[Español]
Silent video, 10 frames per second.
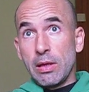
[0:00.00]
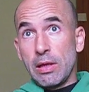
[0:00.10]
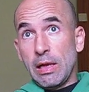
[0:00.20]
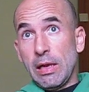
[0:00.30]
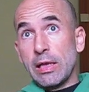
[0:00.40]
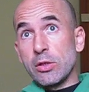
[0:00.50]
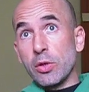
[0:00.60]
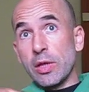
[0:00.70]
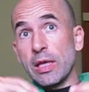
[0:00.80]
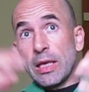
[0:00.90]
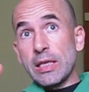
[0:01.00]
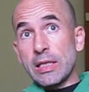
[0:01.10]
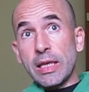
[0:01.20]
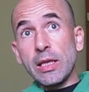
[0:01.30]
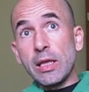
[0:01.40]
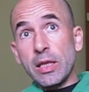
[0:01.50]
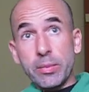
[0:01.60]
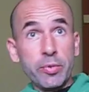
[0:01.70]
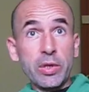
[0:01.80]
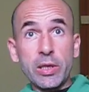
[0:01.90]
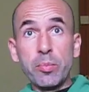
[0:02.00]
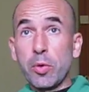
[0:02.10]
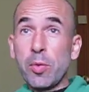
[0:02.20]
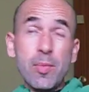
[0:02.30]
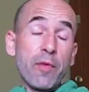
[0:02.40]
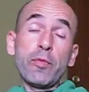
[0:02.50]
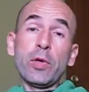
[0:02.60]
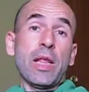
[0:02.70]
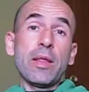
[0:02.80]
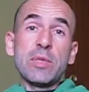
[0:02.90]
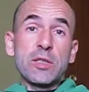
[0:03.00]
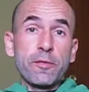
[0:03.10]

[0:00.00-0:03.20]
el hecho de que esa gente, por ejemplo, viva fuera de mis